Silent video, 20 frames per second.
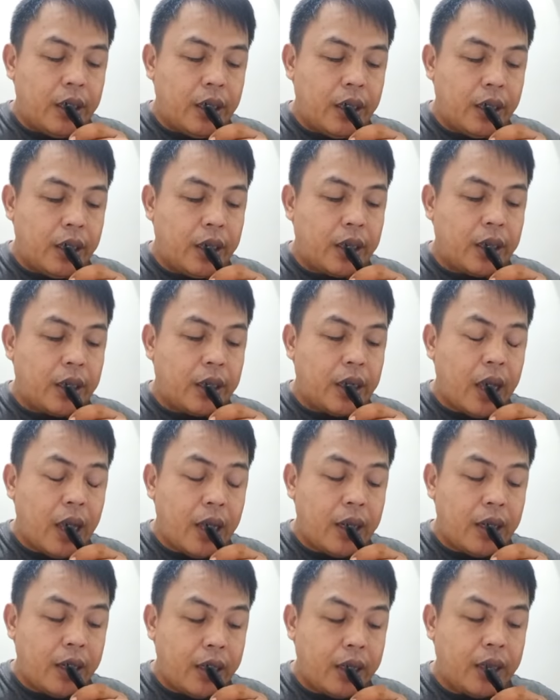
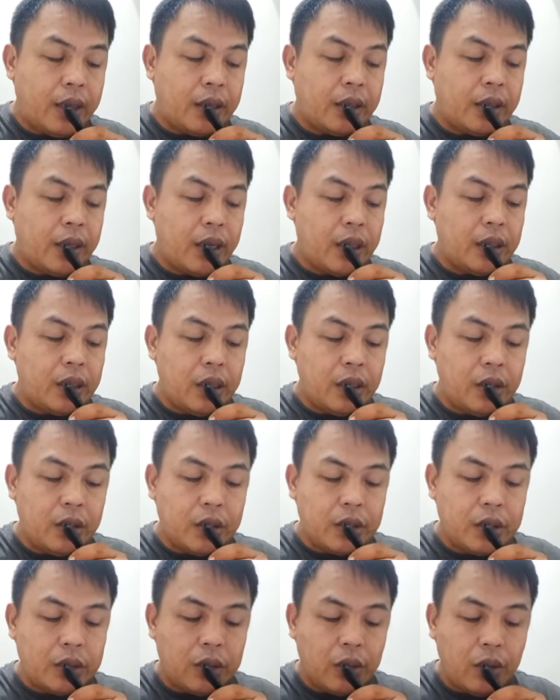Hernale, 32
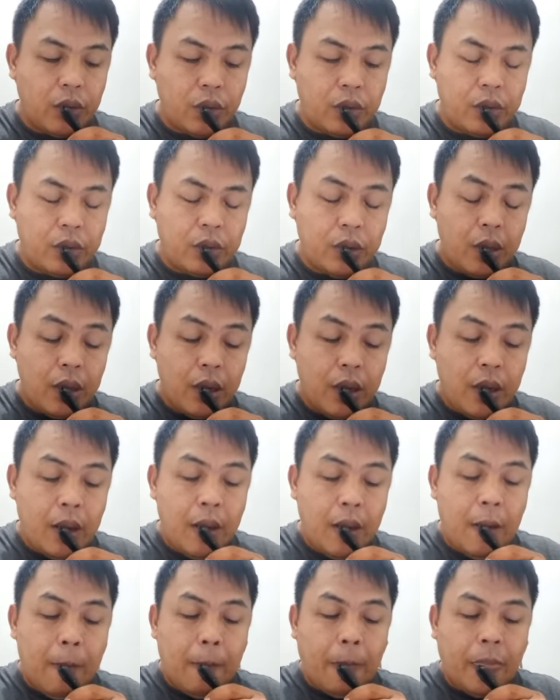years old,
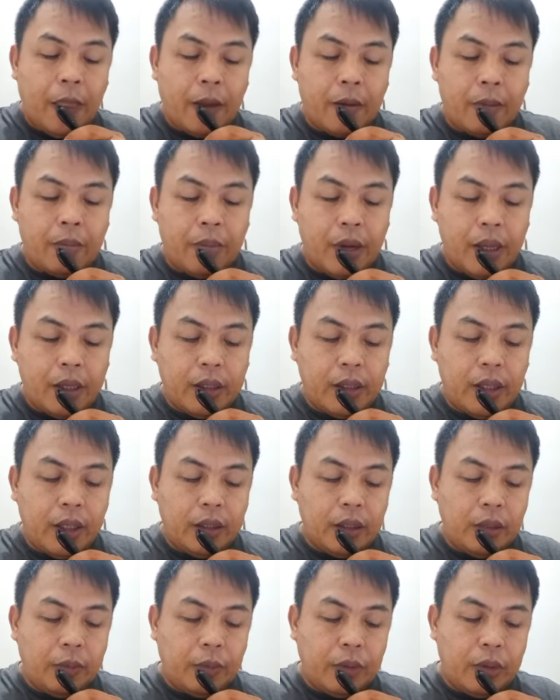Block
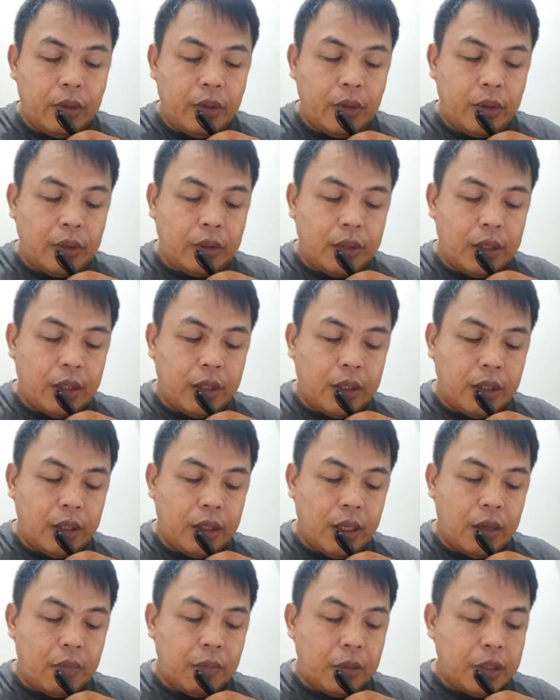34, Lot
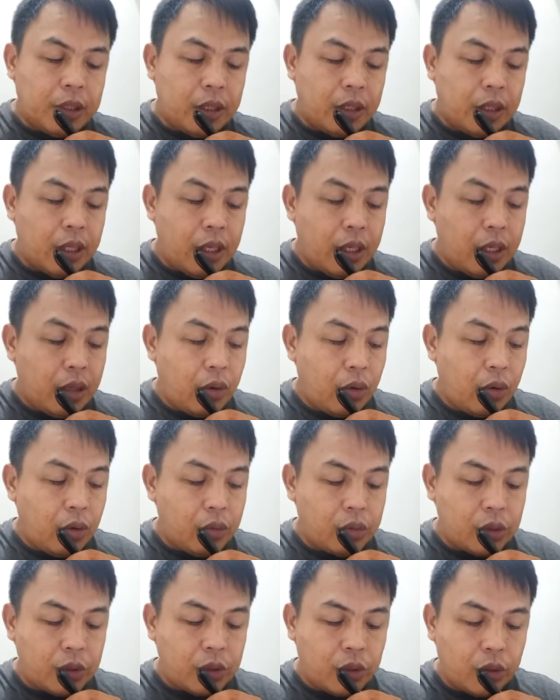39, Pasinay
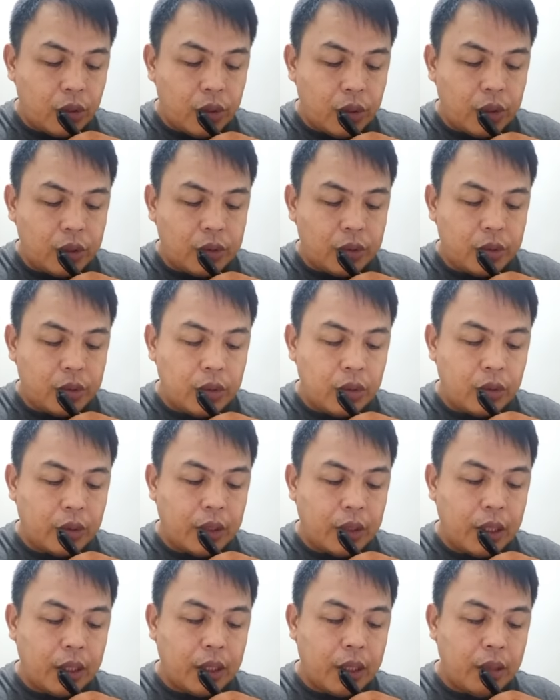Homes North.
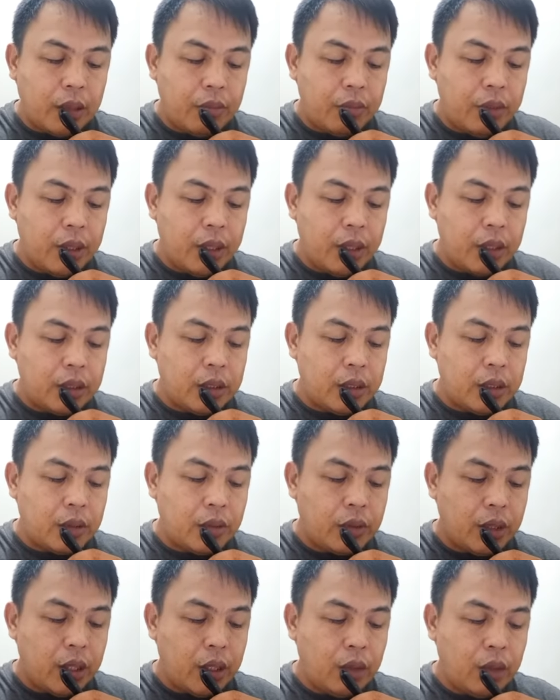Contact number
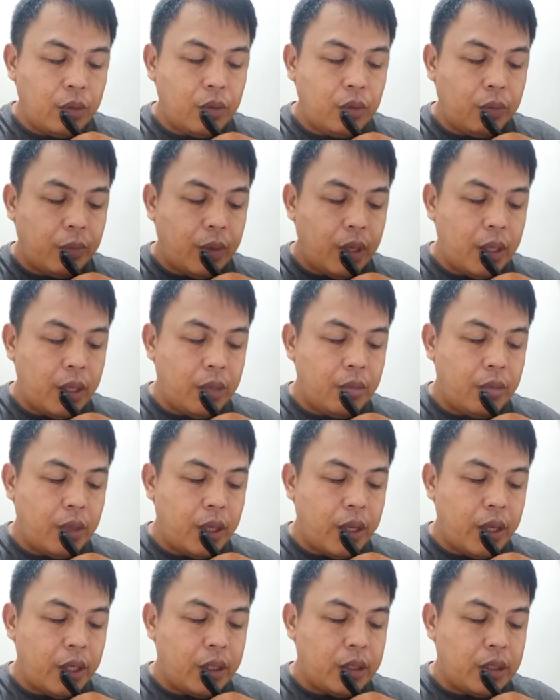
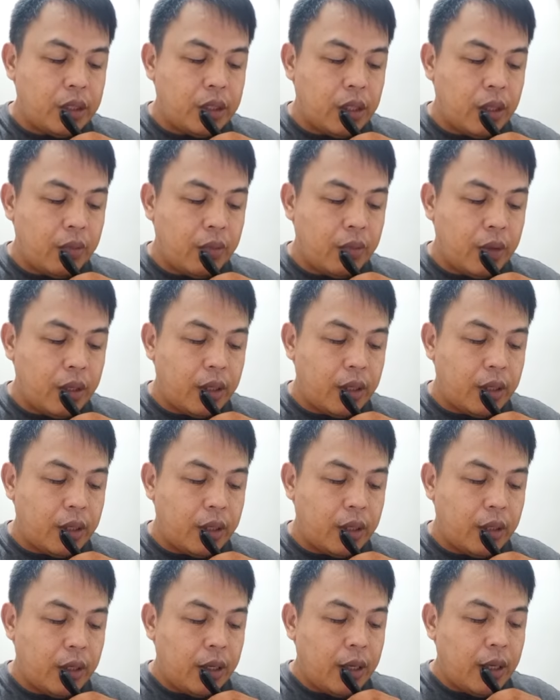
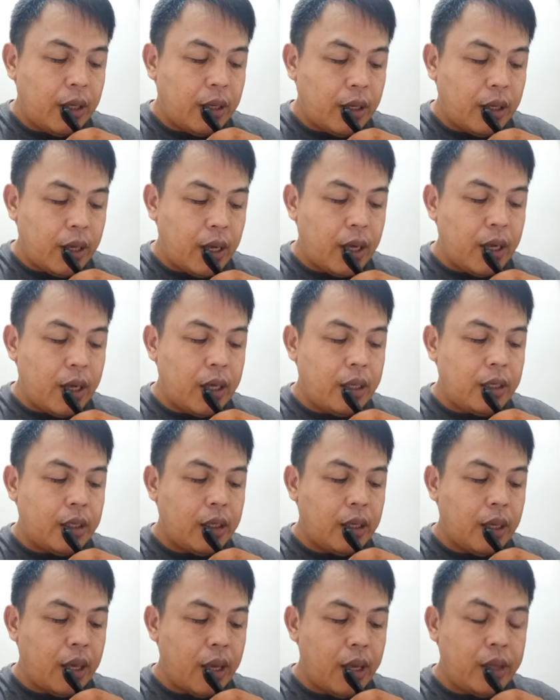
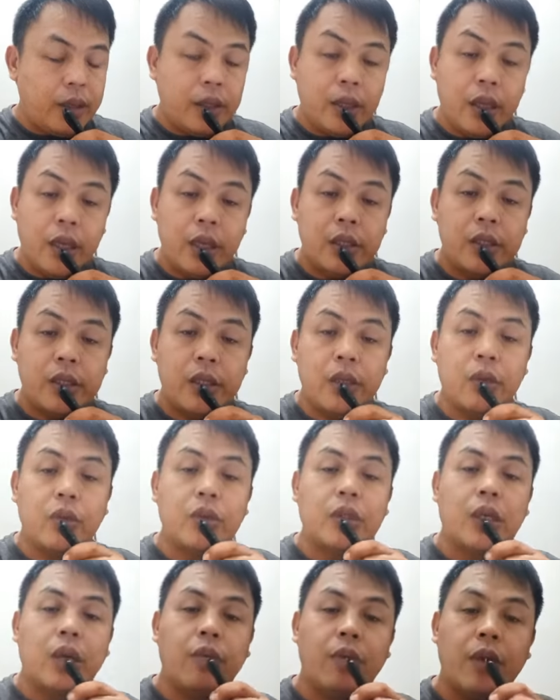
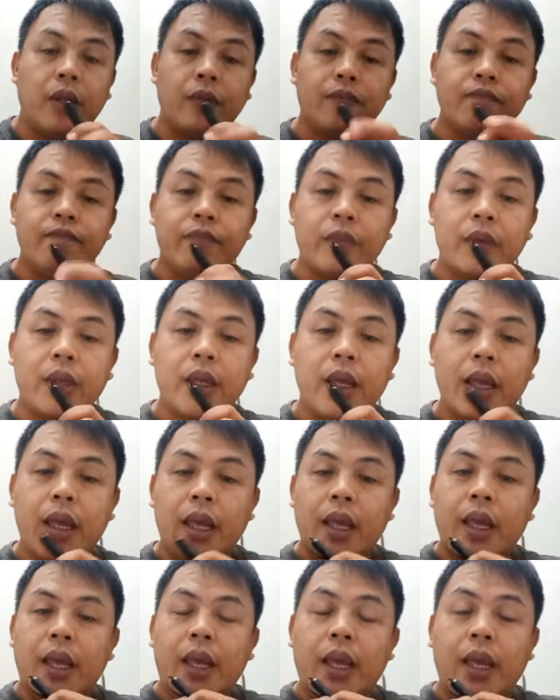0925-879-8807.
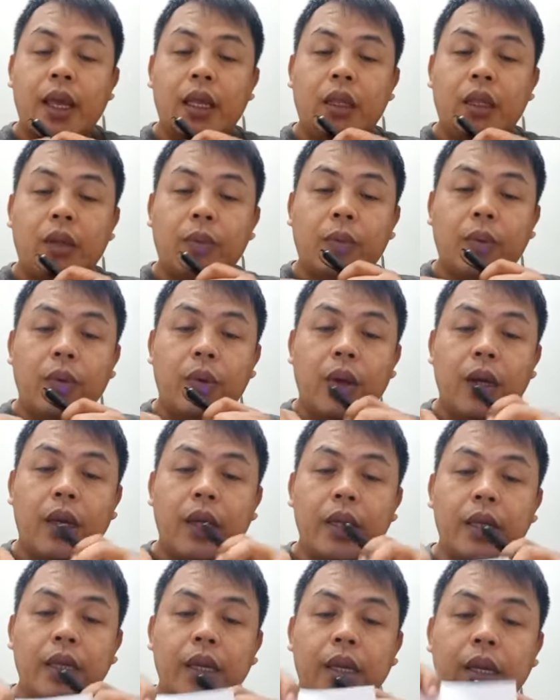Ito po ang
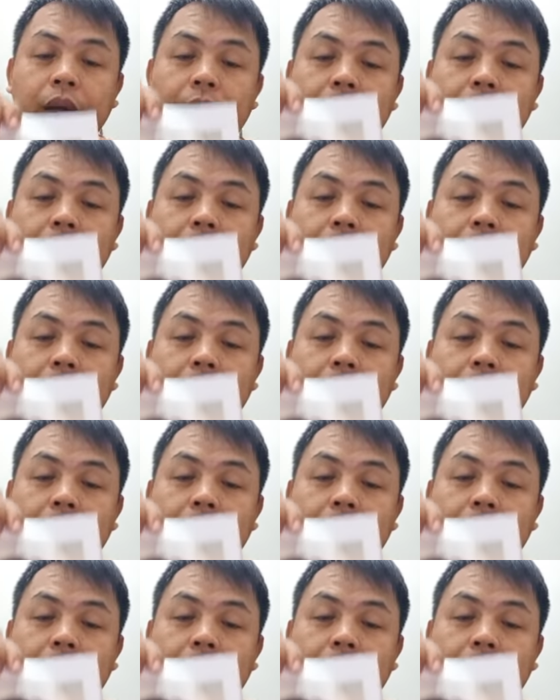kanyang